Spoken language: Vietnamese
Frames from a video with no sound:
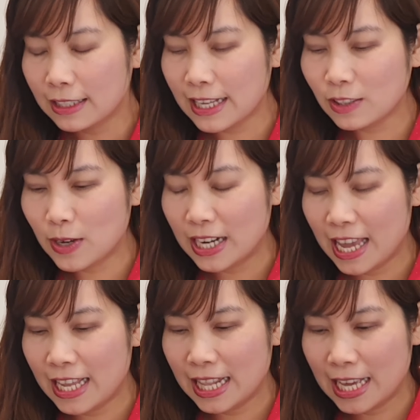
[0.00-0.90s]
Ca tòa
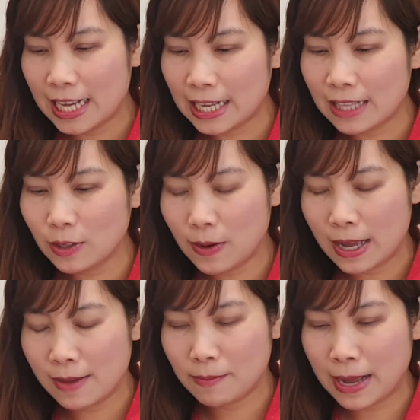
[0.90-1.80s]
này là ca
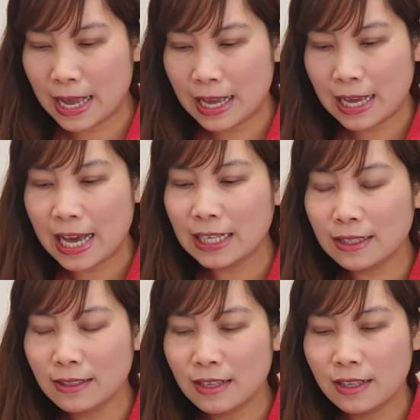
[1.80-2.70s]
tòa mà
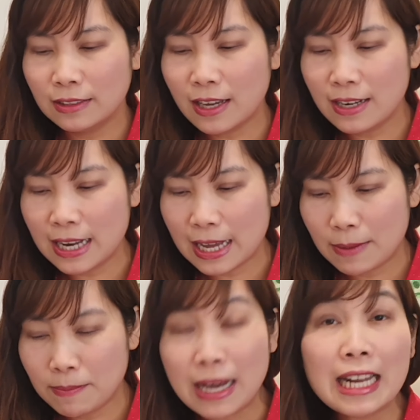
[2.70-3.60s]
anh tên là
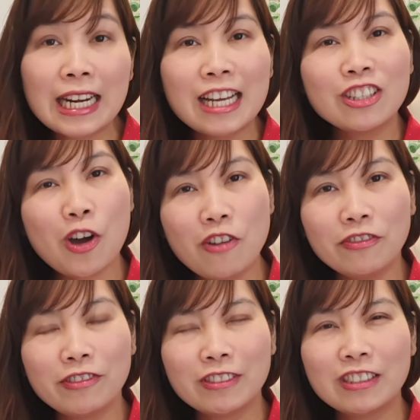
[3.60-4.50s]
Marakov,
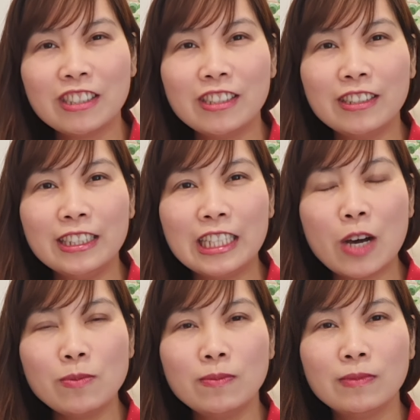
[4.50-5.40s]
người
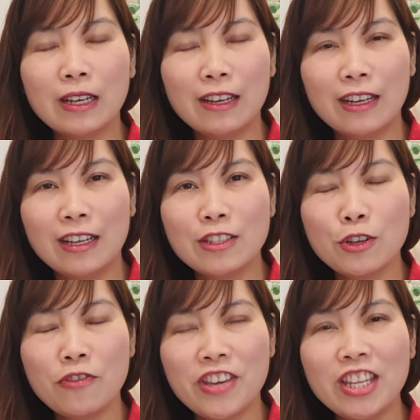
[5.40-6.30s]
gốc à,
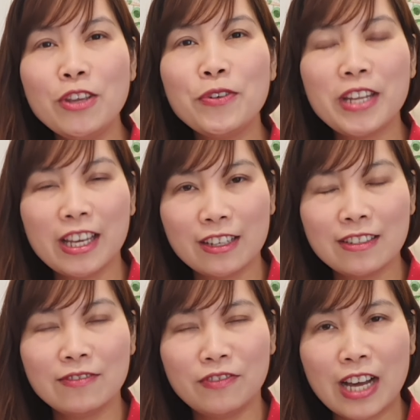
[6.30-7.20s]
Soviet
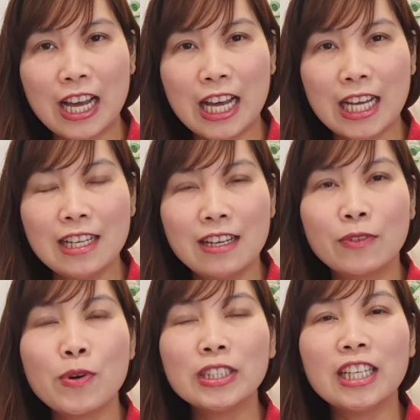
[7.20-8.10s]
Union và
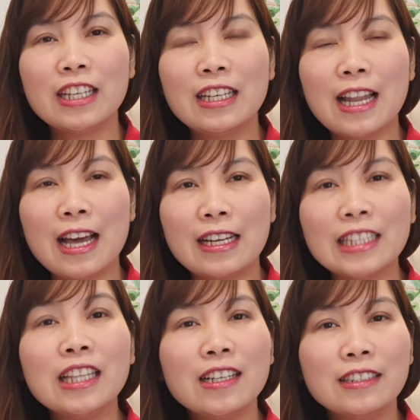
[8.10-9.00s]
quốc tịch là đã
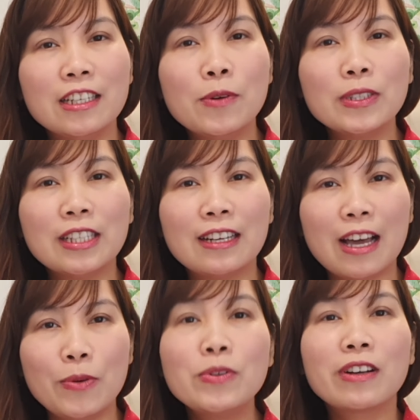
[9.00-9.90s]
từng giữ quốc tịch
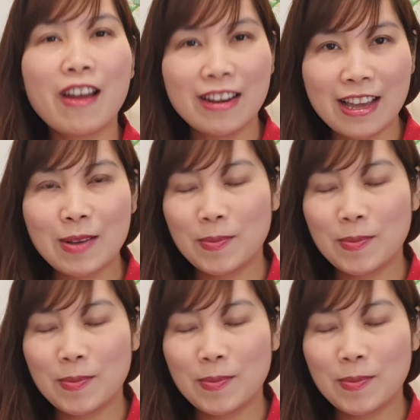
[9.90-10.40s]
là Ukraine